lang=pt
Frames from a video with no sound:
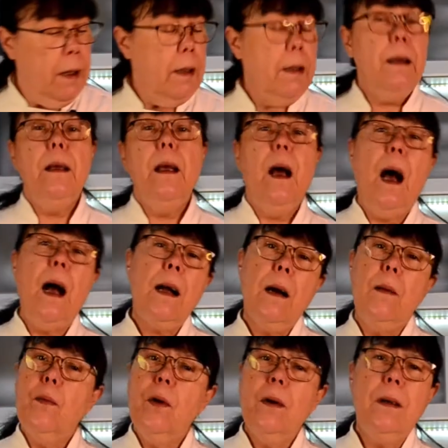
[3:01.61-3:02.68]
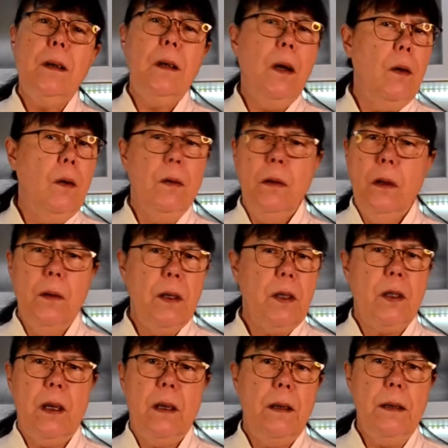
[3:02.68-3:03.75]
e acabou que eu não
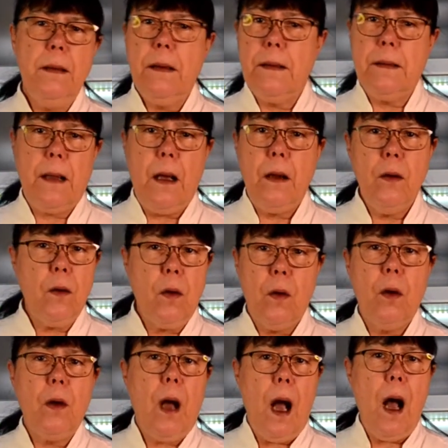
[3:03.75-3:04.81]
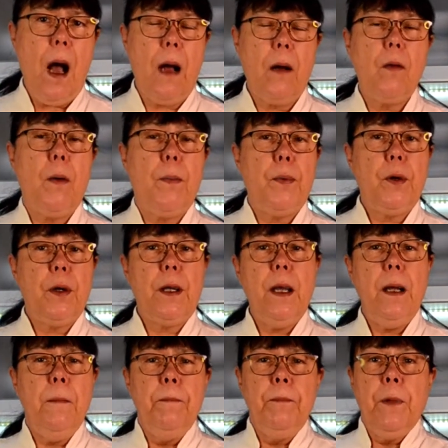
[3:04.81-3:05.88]
achei necessário colocar água, porque